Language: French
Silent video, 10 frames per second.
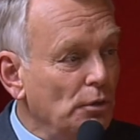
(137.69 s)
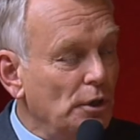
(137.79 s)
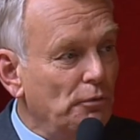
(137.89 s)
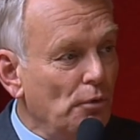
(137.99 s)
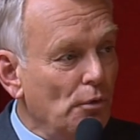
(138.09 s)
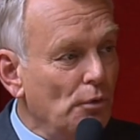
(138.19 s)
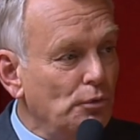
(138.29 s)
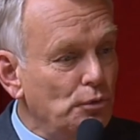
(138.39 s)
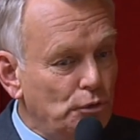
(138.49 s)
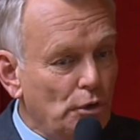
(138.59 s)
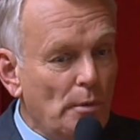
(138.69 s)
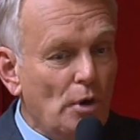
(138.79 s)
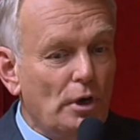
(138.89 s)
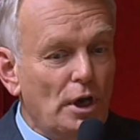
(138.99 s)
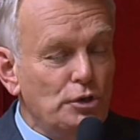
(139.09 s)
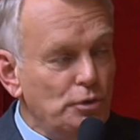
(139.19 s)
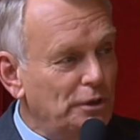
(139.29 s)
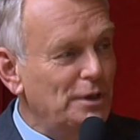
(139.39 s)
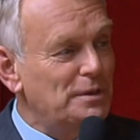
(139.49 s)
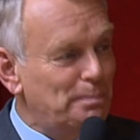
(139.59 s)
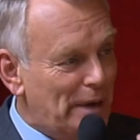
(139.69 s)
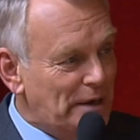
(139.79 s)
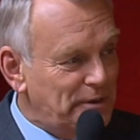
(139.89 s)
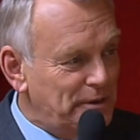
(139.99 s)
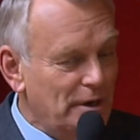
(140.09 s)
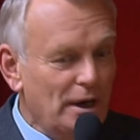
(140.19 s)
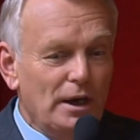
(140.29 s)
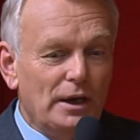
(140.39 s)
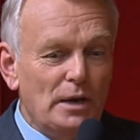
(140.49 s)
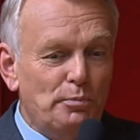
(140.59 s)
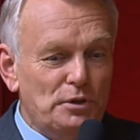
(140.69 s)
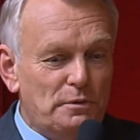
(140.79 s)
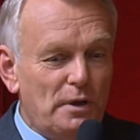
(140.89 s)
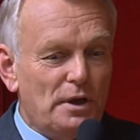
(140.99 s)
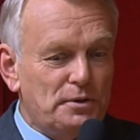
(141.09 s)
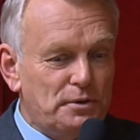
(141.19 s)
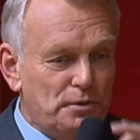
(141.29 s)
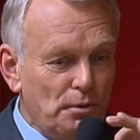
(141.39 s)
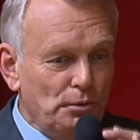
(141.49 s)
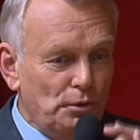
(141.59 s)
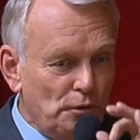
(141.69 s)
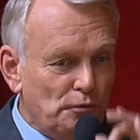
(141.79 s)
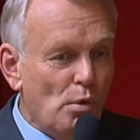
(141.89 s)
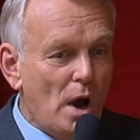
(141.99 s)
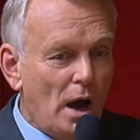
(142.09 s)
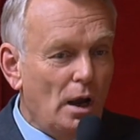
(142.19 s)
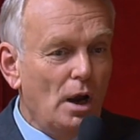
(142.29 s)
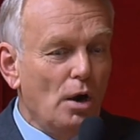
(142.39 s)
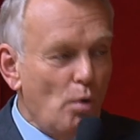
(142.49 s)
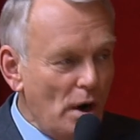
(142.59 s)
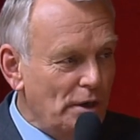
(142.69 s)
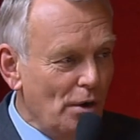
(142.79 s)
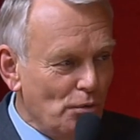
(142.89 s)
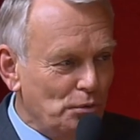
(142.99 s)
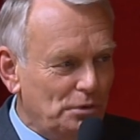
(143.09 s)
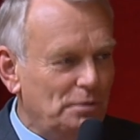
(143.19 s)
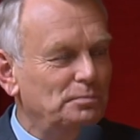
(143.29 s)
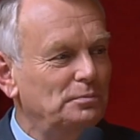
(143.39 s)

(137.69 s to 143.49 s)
Donc il faut justement que la justice passe, qu'elle puisse faire son devoir, quoi qu'il en coûte.